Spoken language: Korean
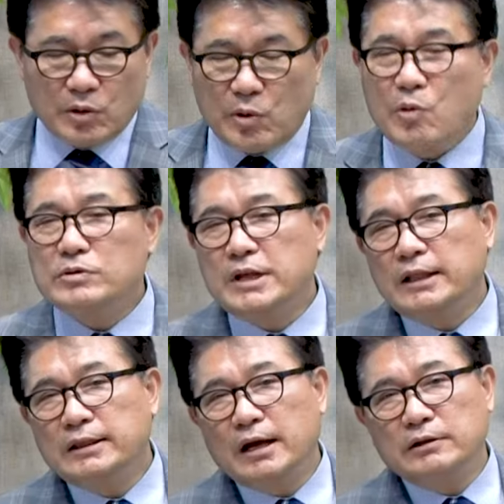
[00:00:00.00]

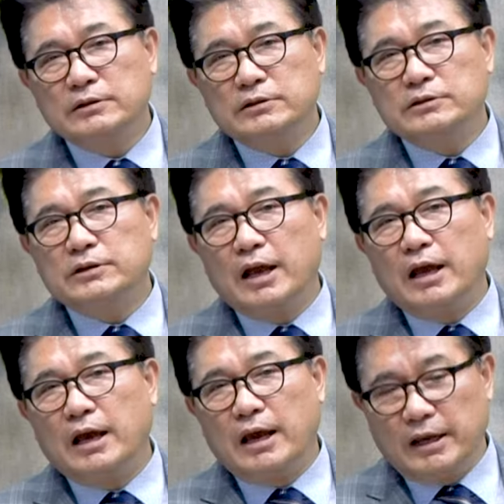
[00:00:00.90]

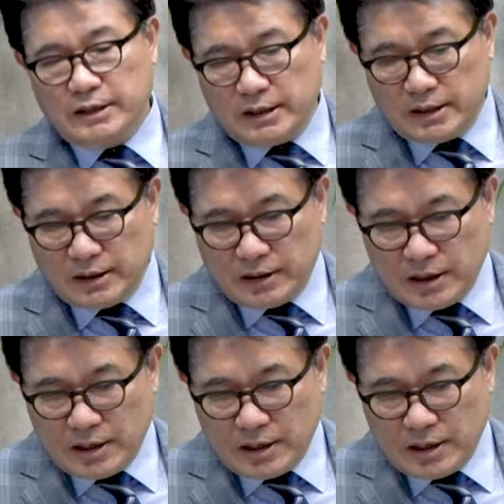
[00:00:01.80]
공산당들의 이